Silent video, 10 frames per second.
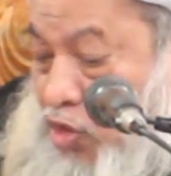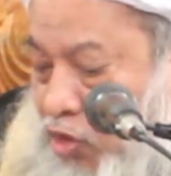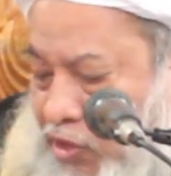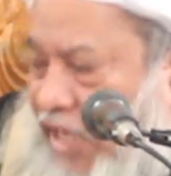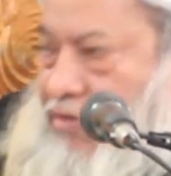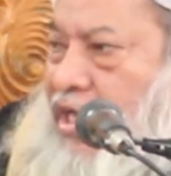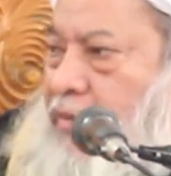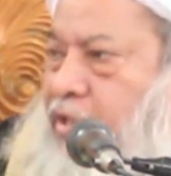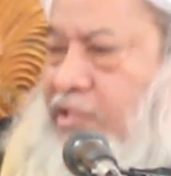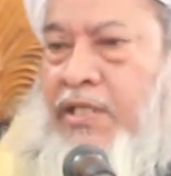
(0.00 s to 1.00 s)
সোজা করে
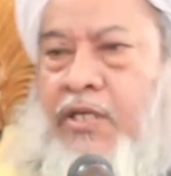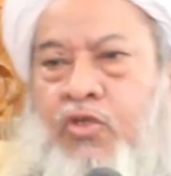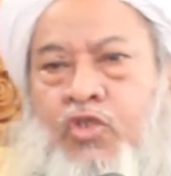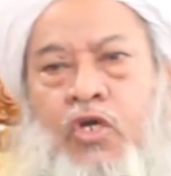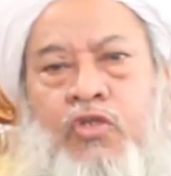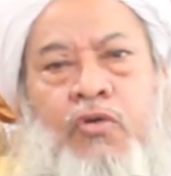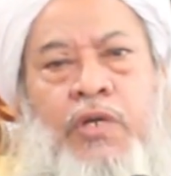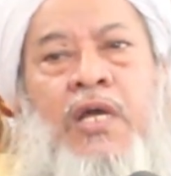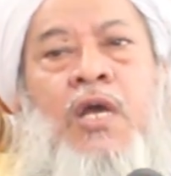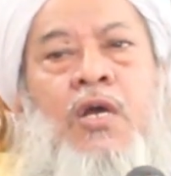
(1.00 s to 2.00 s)
বসেন একটু শক্ত
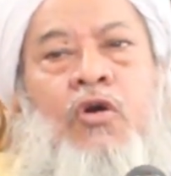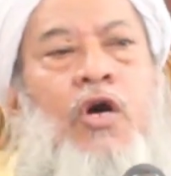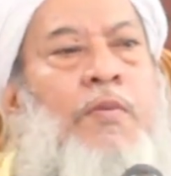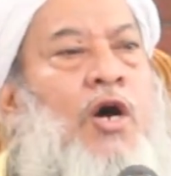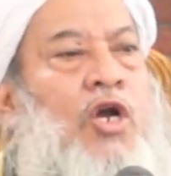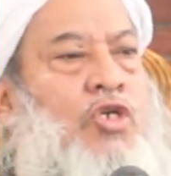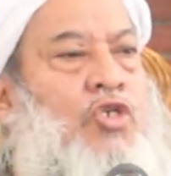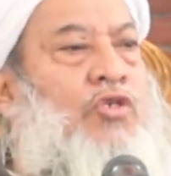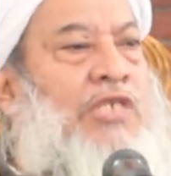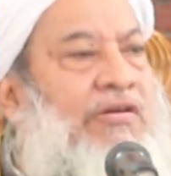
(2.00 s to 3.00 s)
করে কোমর
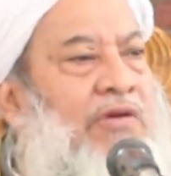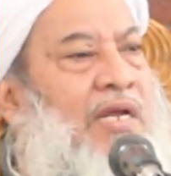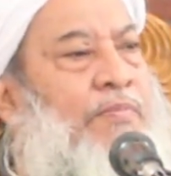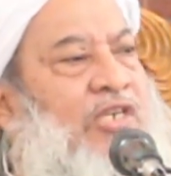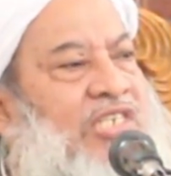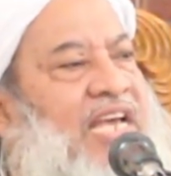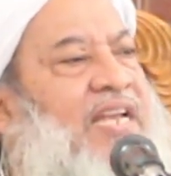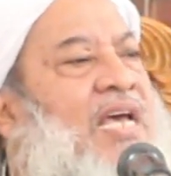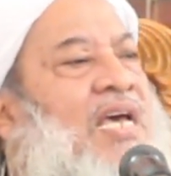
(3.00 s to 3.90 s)
সোজা করে বসেন